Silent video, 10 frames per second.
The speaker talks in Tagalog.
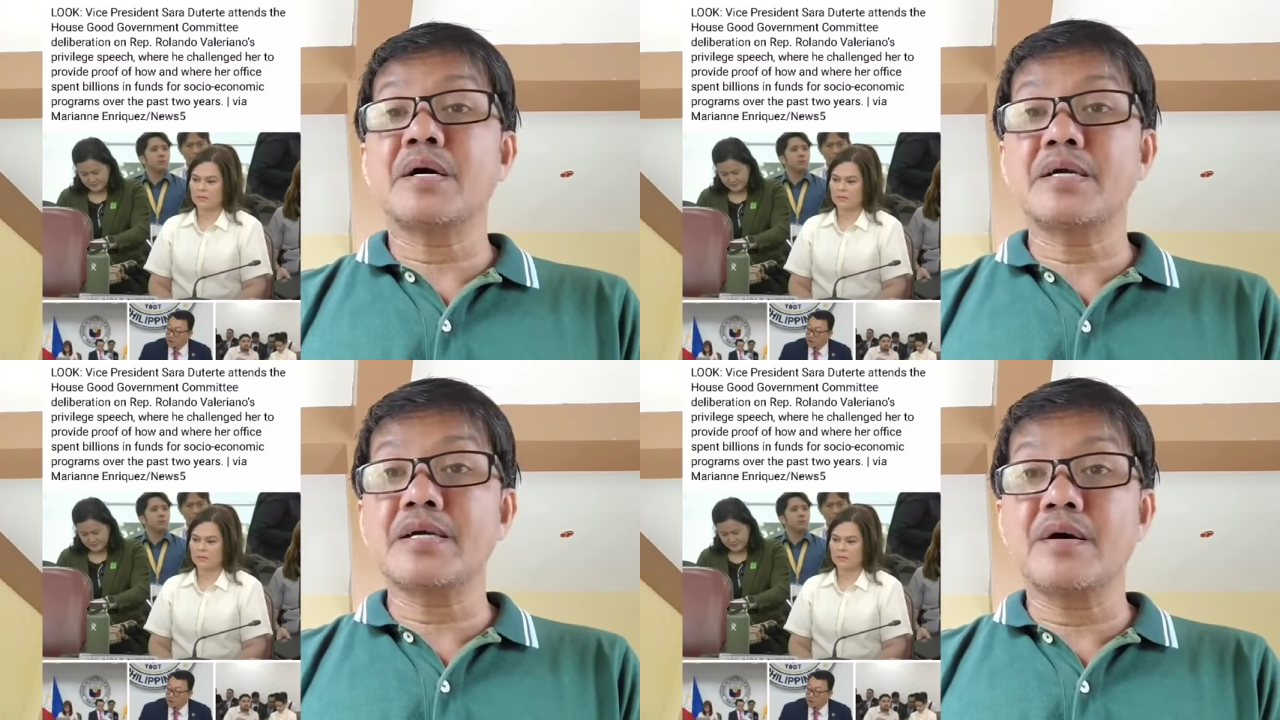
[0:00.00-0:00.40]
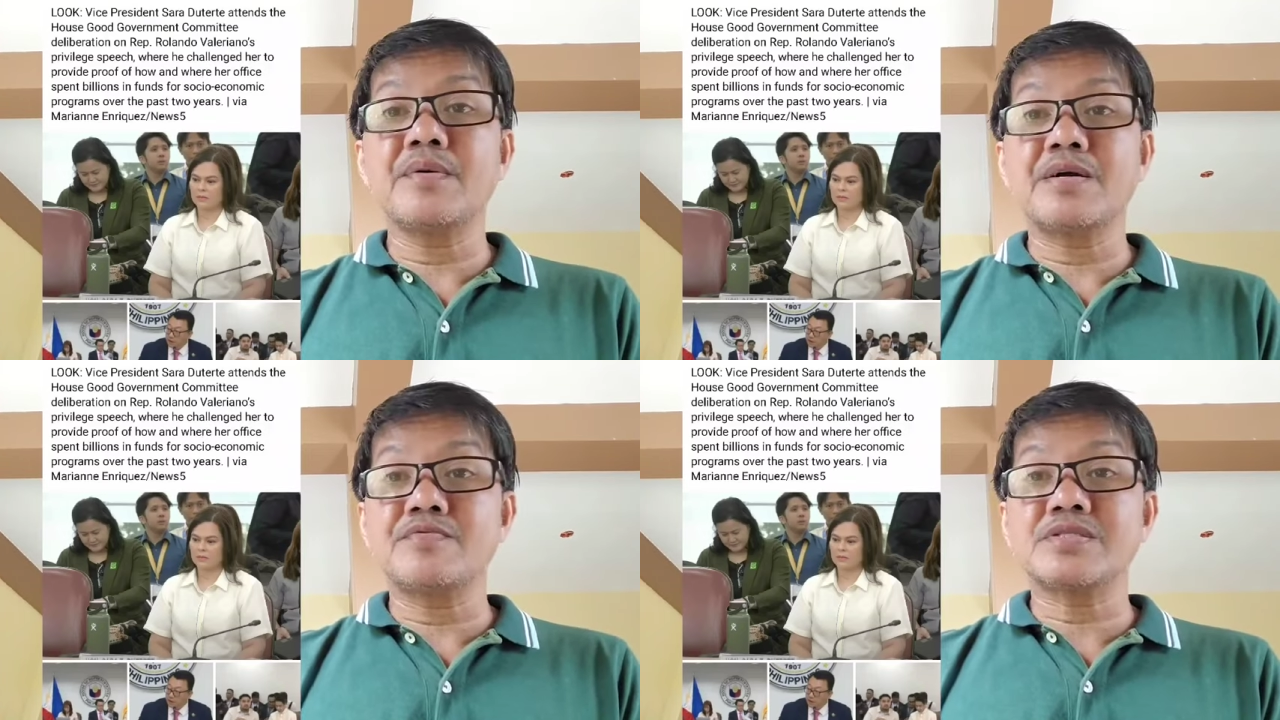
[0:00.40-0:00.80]
pag ikaw
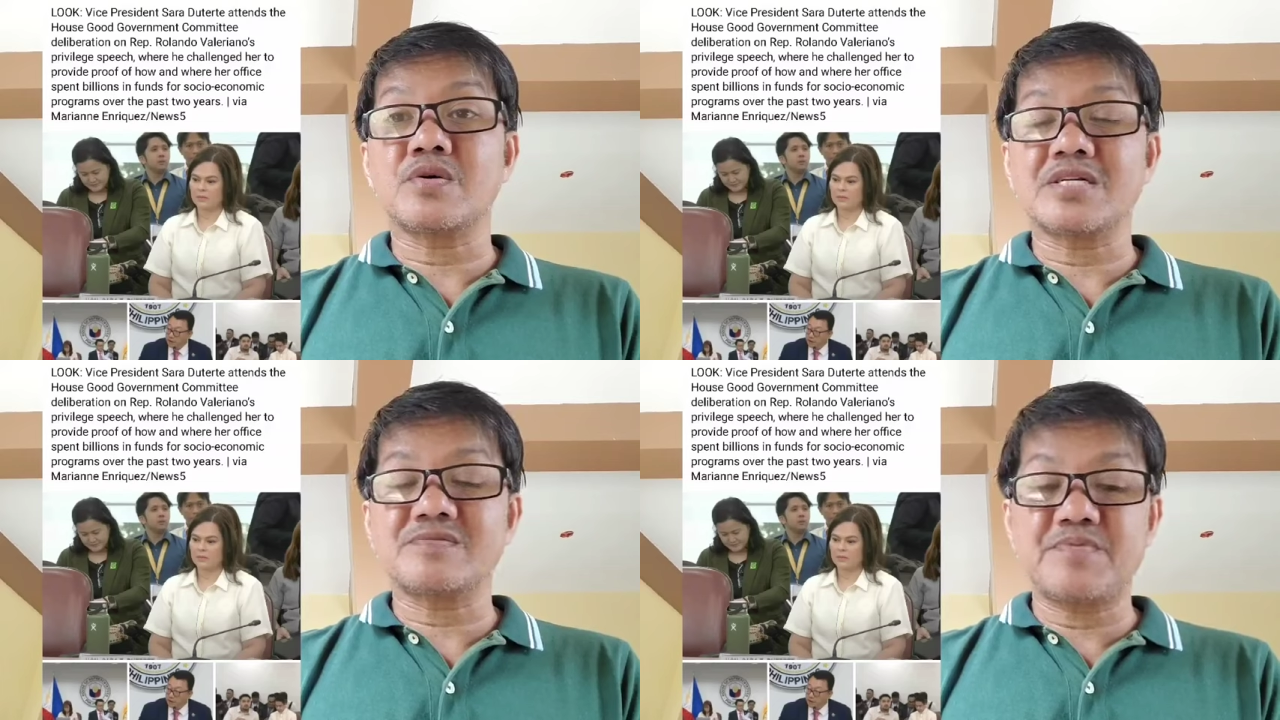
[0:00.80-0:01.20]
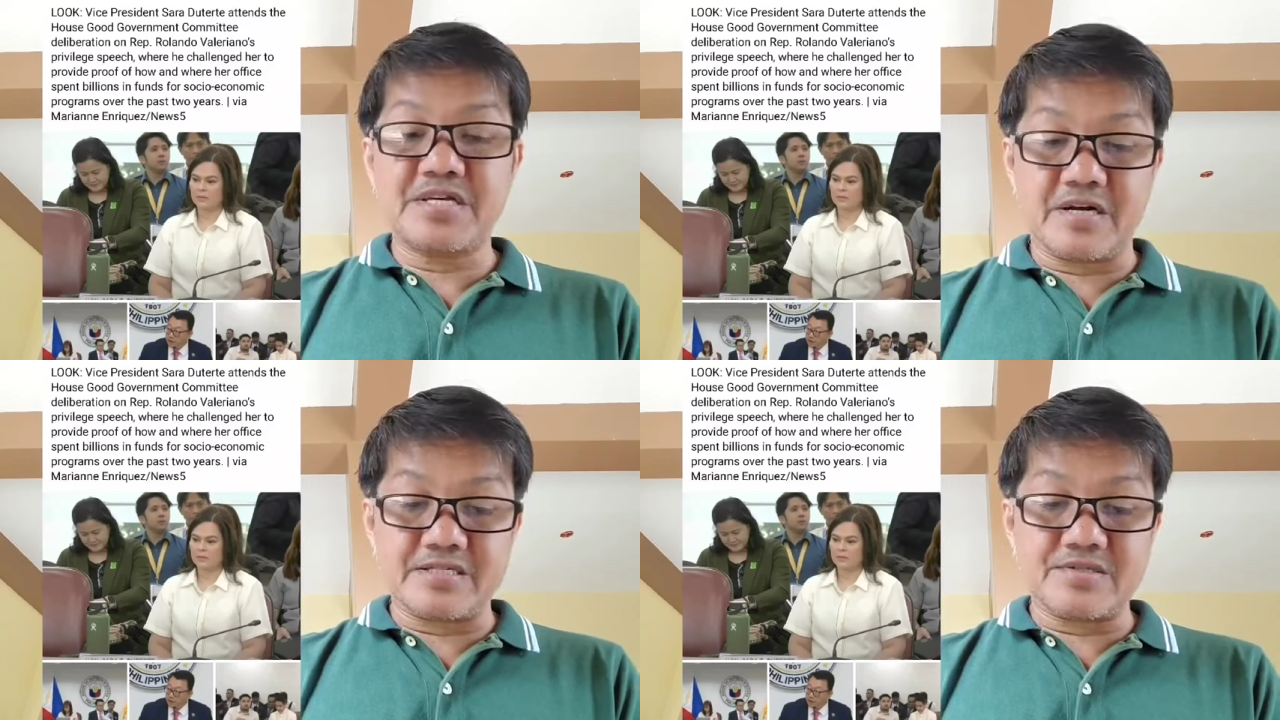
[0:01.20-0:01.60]
ay resource
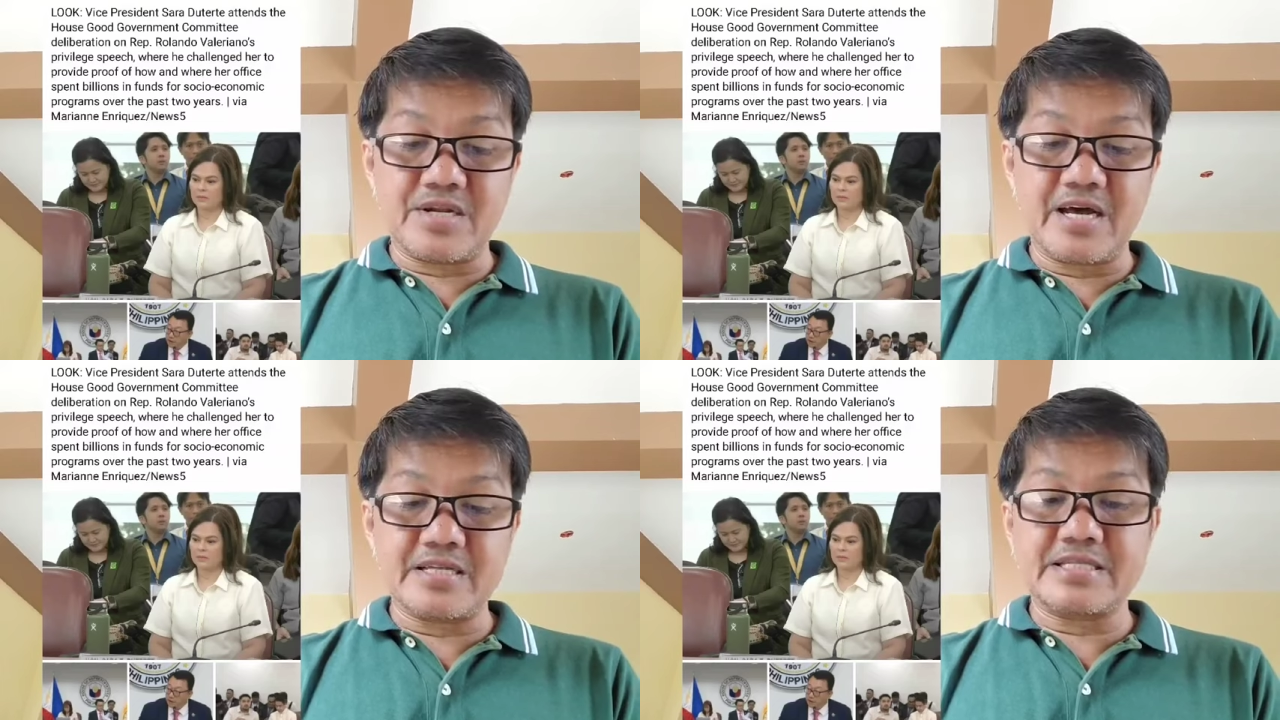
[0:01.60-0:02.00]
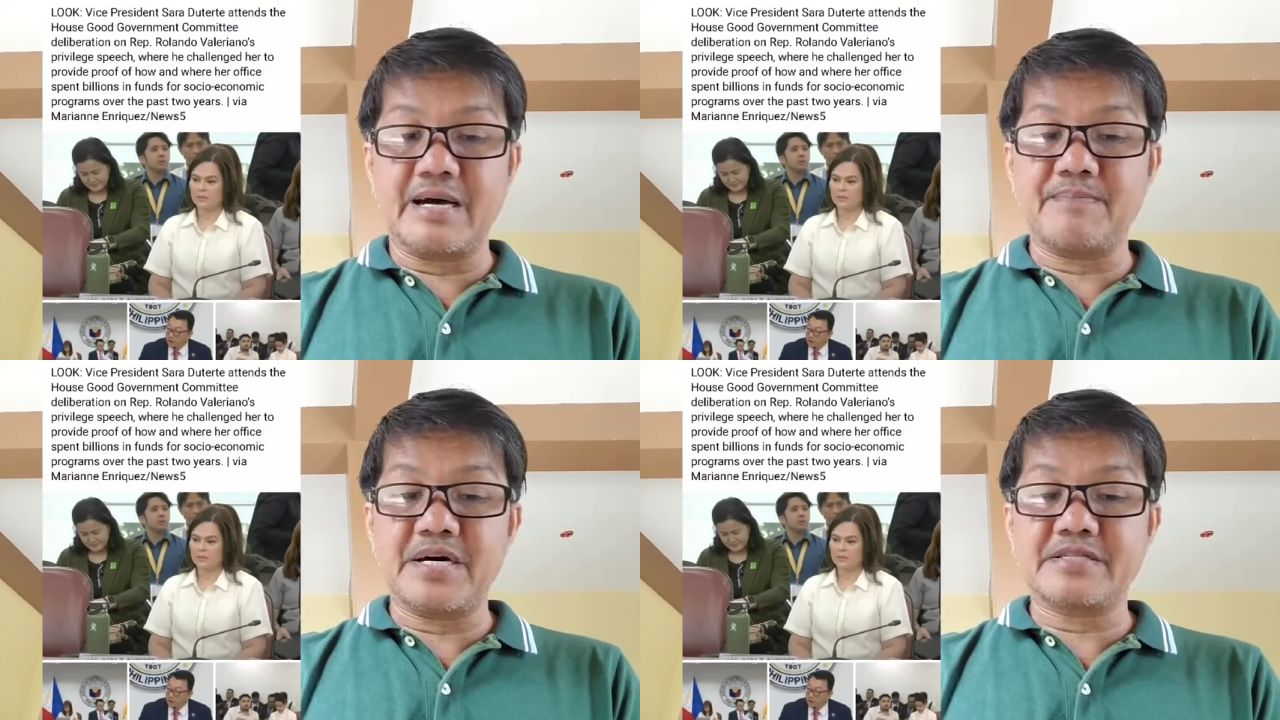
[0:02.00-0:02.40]
speaker. So lahat
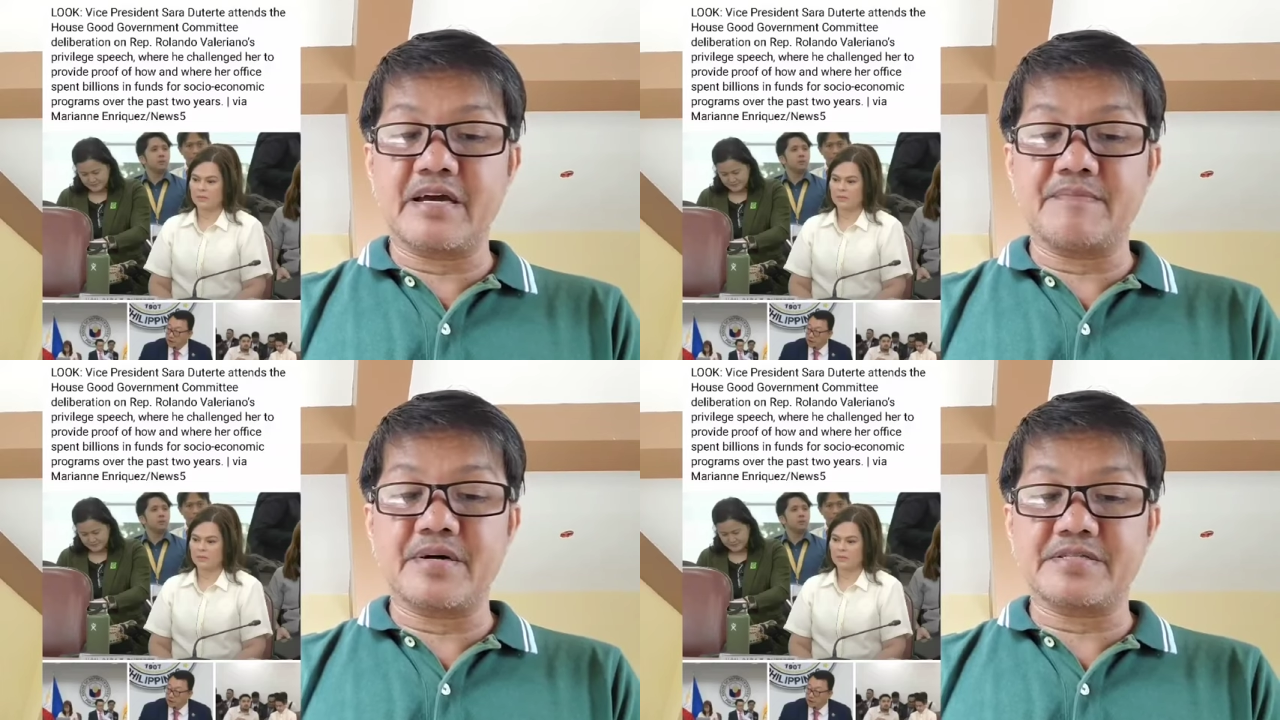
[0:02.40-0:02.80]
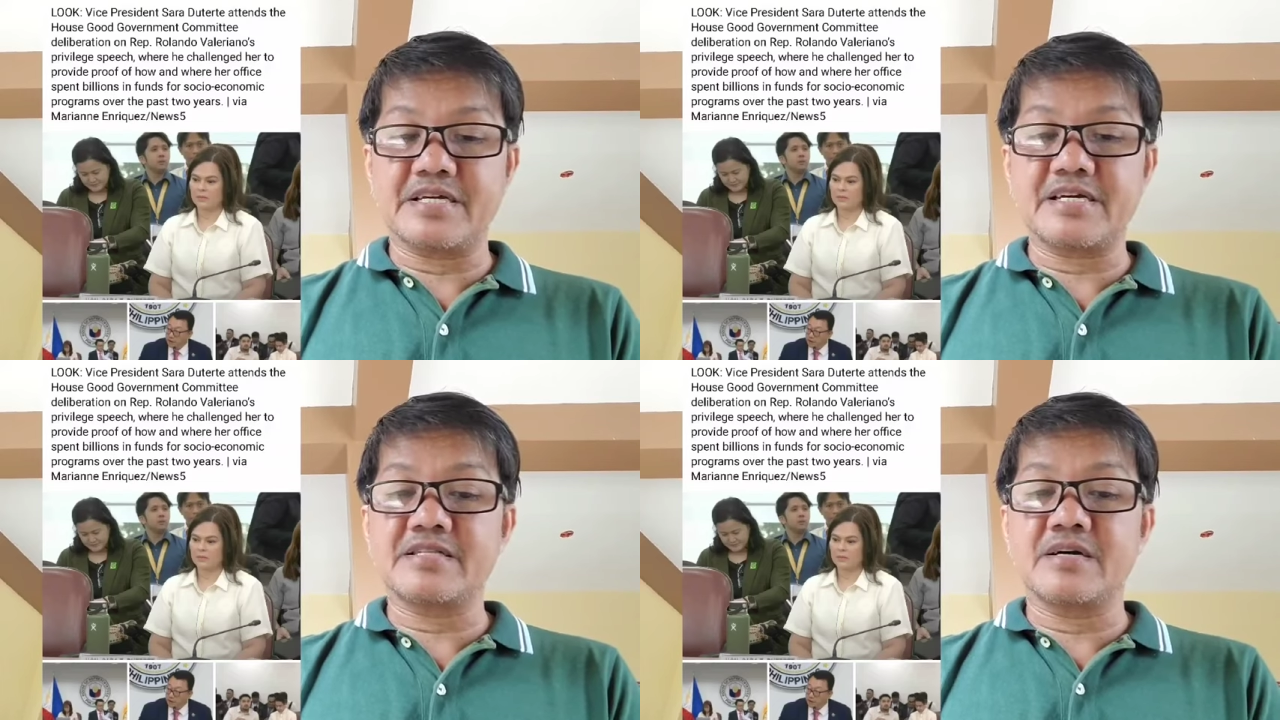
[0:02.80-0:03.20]
dapat ay
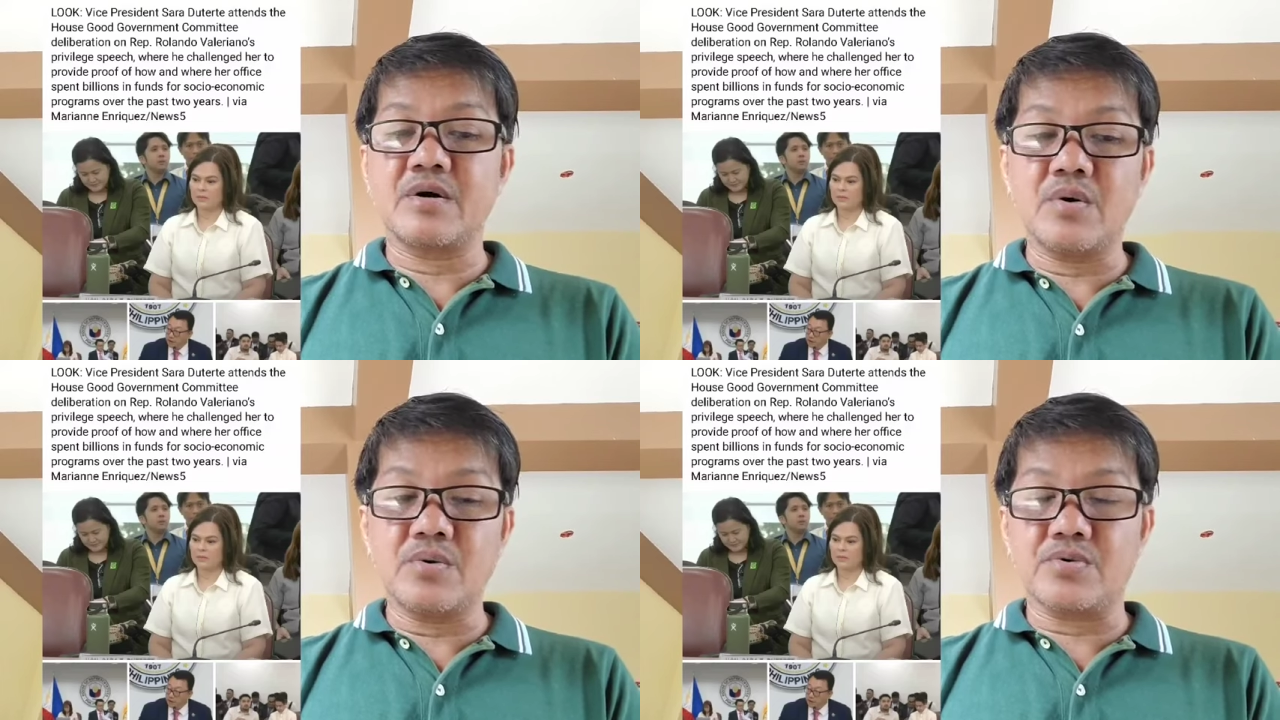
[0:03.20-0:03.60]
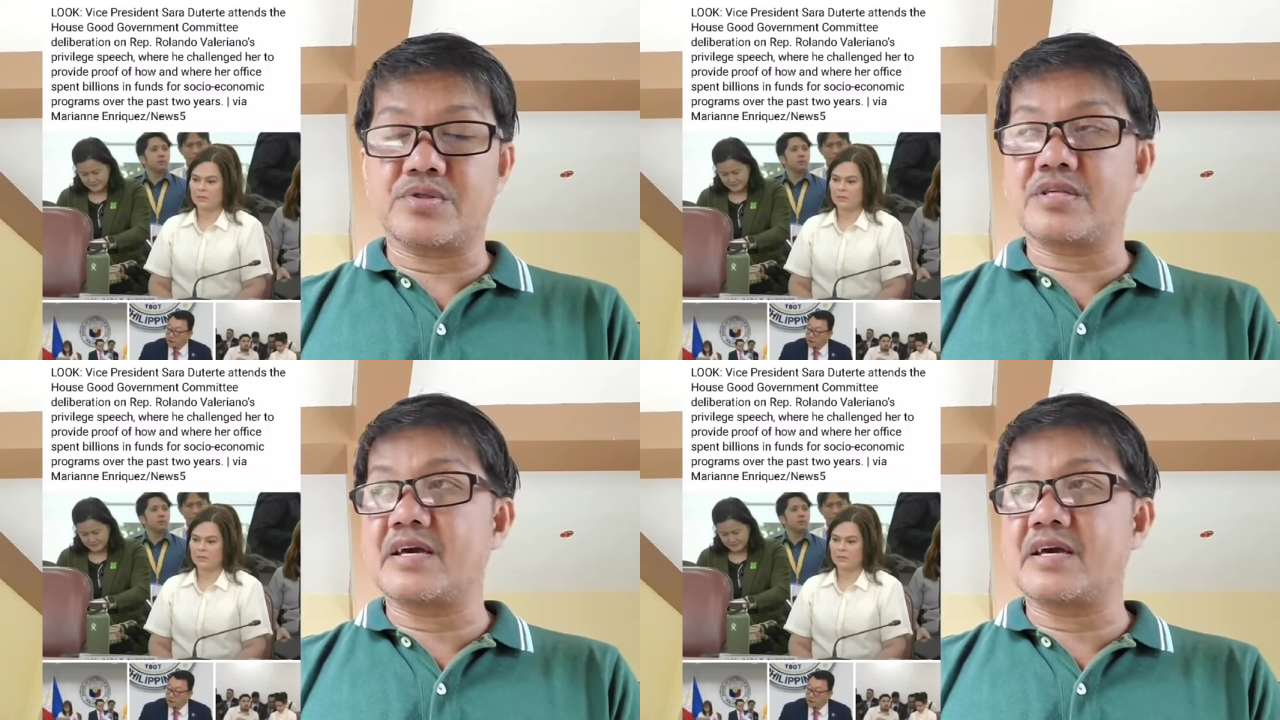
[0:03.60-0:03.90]
mag-take ng oath.